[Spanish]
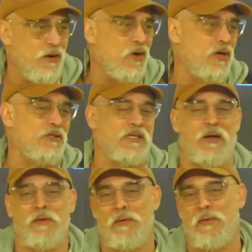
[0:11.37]
otra
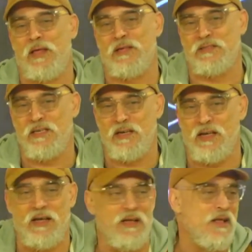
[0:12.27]
vez va a decir
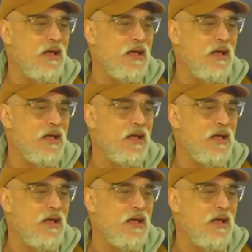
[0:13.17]
que